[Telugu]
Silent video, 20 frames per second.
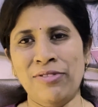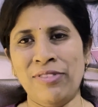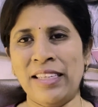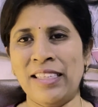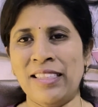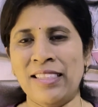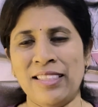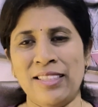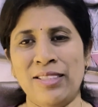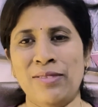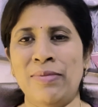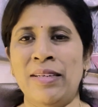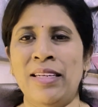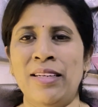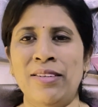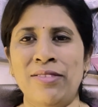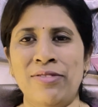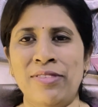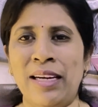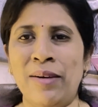ఫ్రెండ్స్
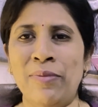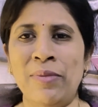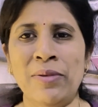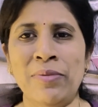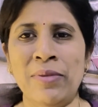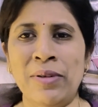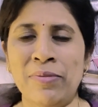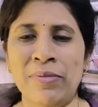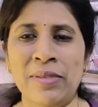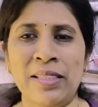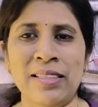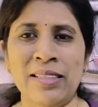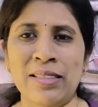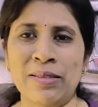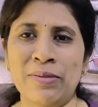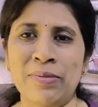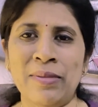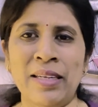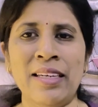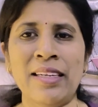మన ఫ్యామిలీ మెంబర్స్
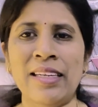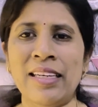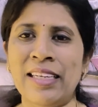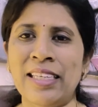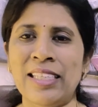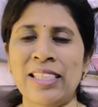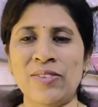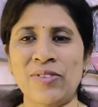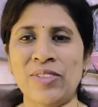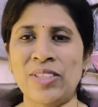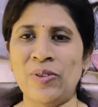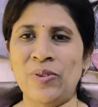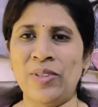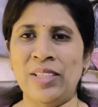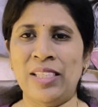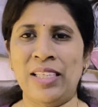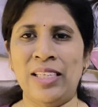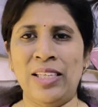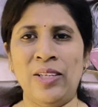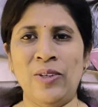మన రిలేటివ్స్
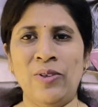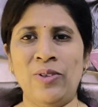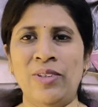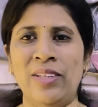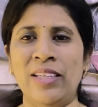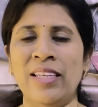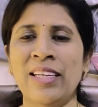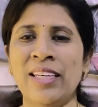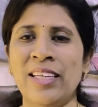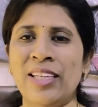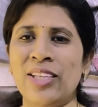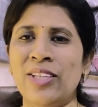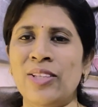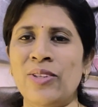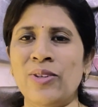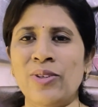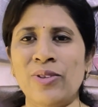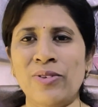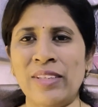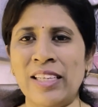ఉన్నారనుకోండి
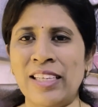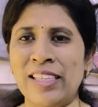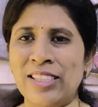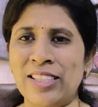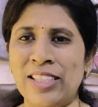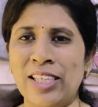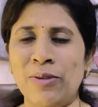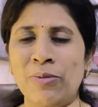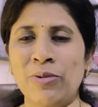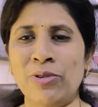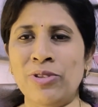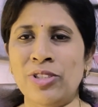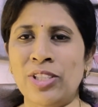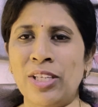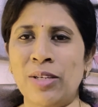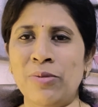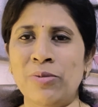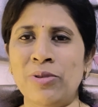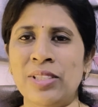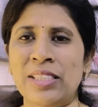ఇదిగో వీళ్ళకి దగ్గు
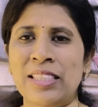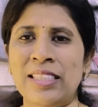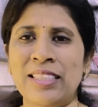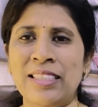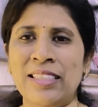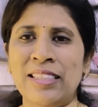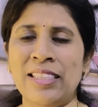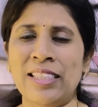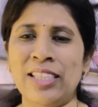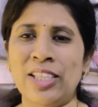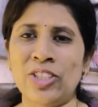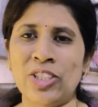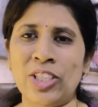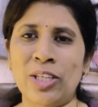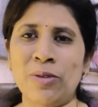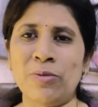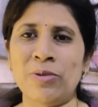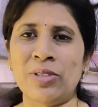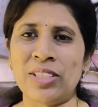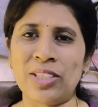జలుబు చేసింది ఆ
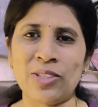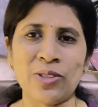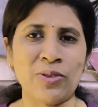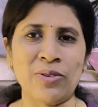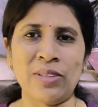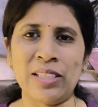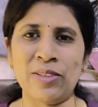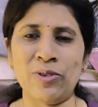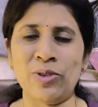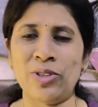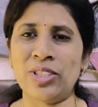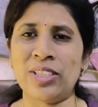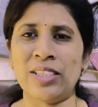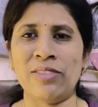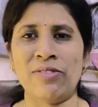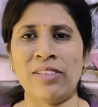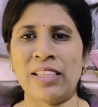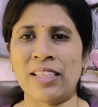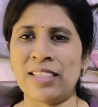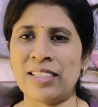జలుబు చేసుకుని వచ్చి
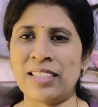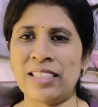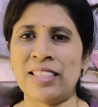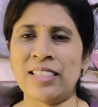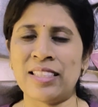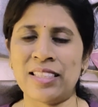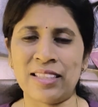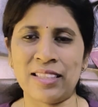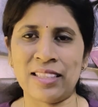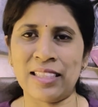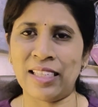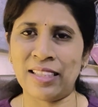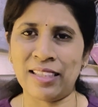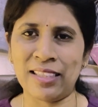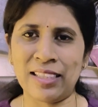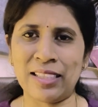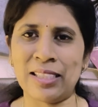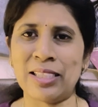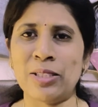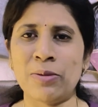వర్క్ చేసేసి
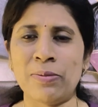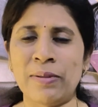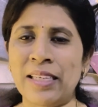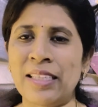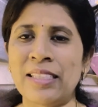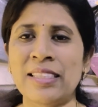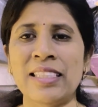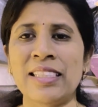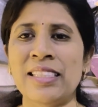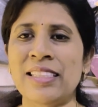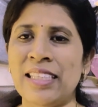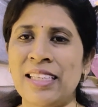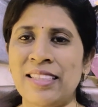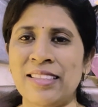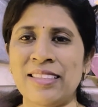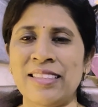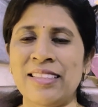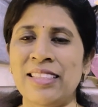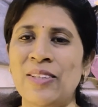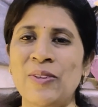అందరికీ స్ప్రెడ్
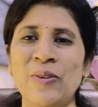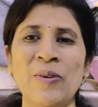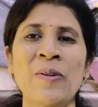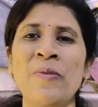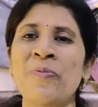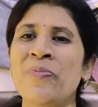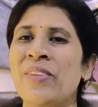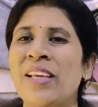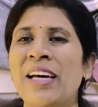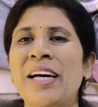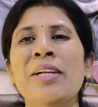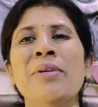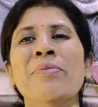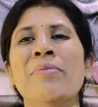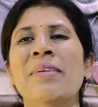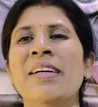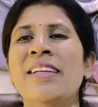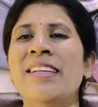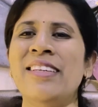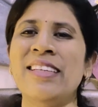చేసేస్తున్నారు అని
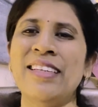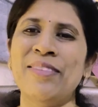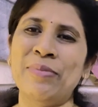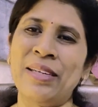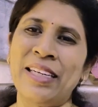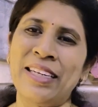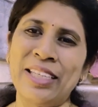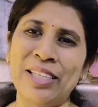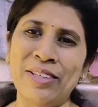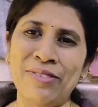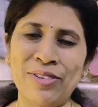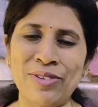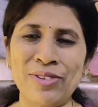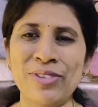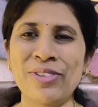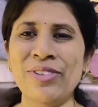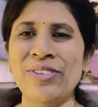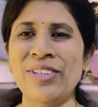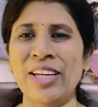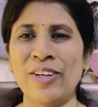మన మన ఎవరు
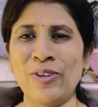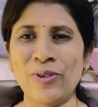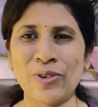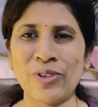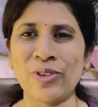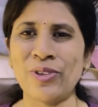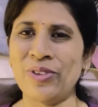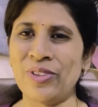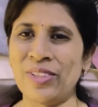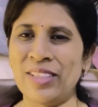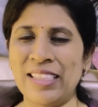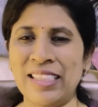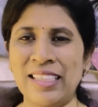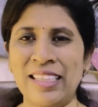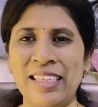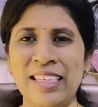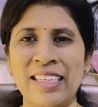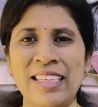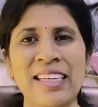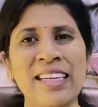అనుకోకూడదు
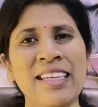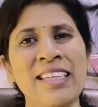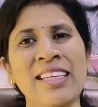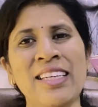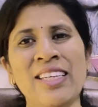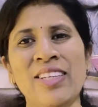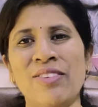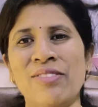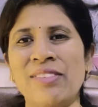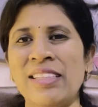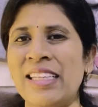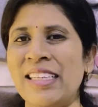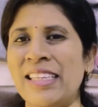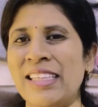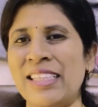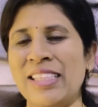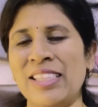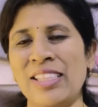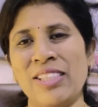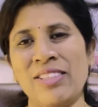కనుక
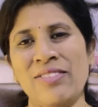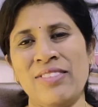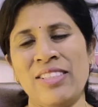వీలైనంత